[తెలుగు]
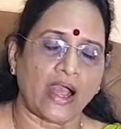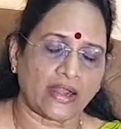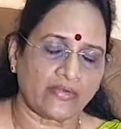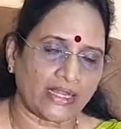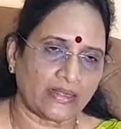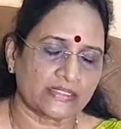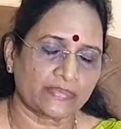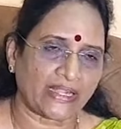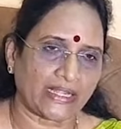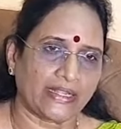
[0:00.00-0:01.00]
ఆడవాళ్ళ
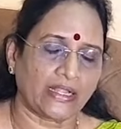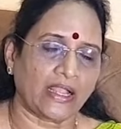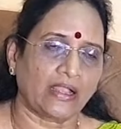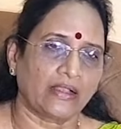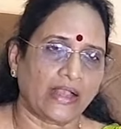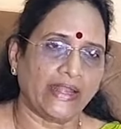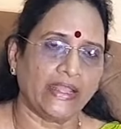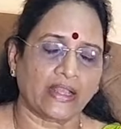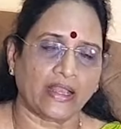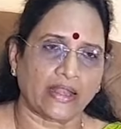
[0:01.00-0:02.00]
పట్ల ఇట్లా
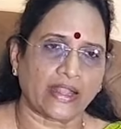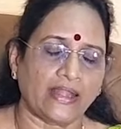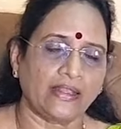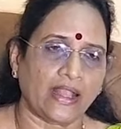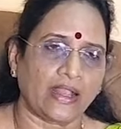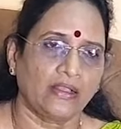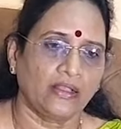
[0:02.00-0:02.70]
అనేక రకాలుగా